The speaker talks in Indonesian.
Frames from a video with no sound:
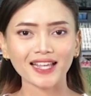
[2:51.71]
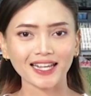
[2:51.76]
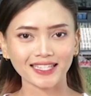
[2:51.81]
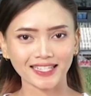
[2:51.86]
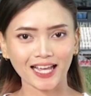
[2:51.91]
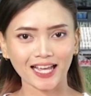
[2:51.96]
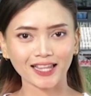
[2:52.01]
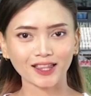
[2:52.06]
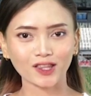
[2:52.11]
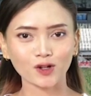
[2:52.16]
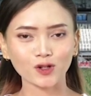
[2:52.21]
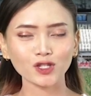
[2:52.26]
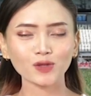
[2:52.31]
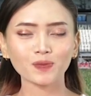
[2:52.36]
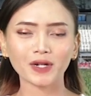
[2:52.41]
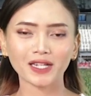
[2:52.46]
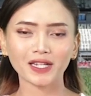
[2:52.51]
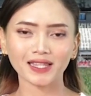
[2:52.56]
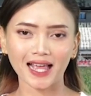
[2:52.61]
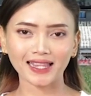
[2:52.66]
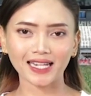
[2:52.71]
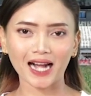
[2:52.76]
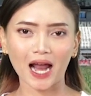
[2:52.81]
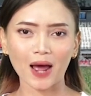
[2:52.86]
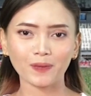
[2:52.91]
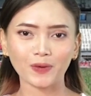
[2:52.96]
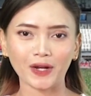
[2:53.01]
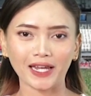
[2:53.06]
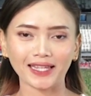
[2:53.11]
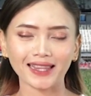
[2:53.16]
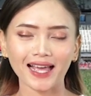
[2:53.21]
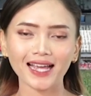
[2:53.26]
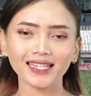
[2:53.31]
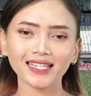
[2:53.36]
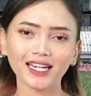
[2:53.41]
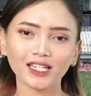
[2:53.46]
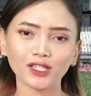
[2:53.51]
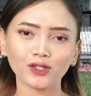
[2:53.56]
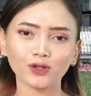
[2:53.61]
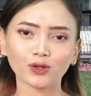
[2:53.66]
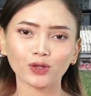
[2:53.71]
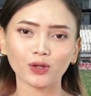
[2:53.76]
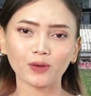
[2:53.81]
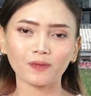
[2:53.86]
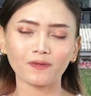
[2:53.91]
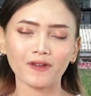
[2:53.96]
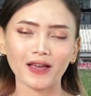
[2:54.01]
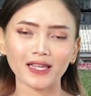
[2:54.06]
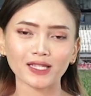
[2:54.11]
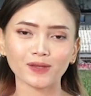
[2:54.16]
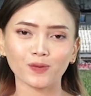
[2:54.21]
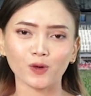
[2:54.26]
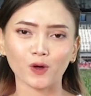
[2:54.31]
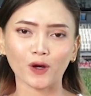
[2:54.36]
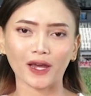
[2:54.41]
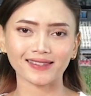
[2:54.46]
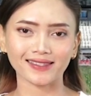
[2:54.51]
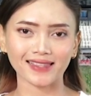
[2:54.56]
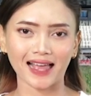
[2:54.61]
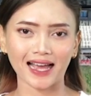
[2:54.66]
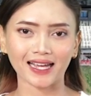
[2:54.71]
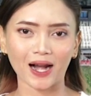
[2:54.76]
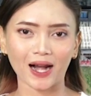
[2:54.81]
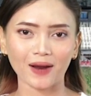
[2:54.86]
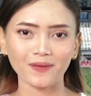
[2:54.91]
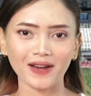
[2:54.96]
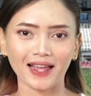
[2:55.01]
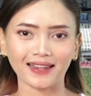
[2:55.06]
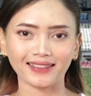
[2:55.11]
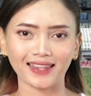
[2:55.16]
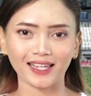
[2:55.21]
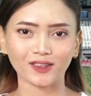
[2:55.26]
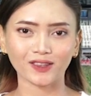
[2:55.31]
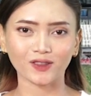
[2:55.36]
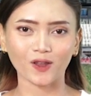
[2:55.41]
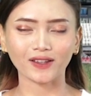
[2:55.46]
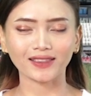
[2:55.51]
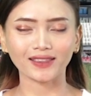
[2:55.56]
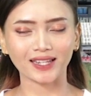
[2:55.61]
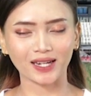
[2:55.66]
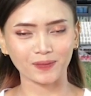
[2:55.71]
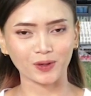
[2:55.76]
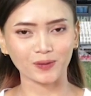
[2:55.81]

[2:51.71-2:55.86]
Saksikan terus berita terupdate hanya di YouTube, Facebook, Instagram, dan TikTok